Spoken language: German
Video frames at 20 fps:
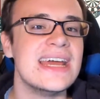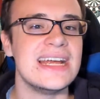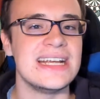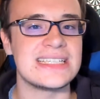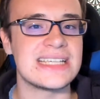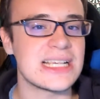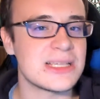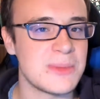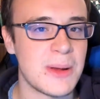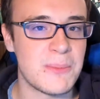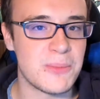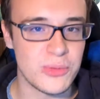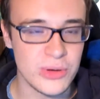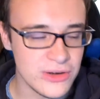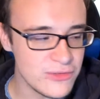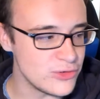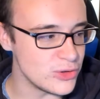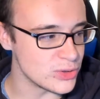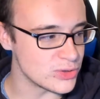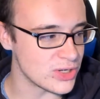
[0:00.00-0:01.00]
ich sag's mal,
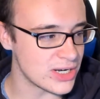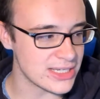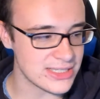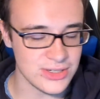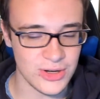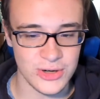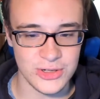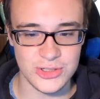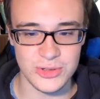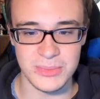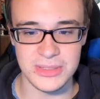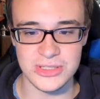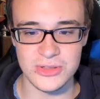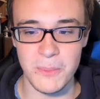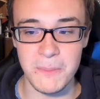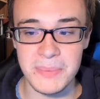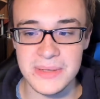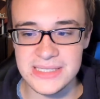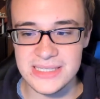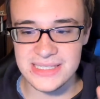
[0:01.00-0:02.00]
Preview, sodass ihr euch schon mal so
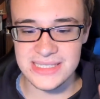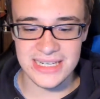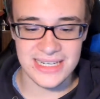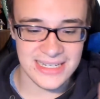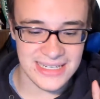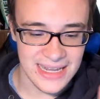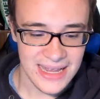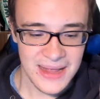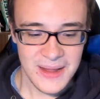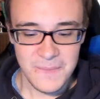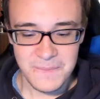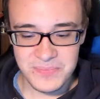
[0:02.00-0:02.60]
ein bisschen,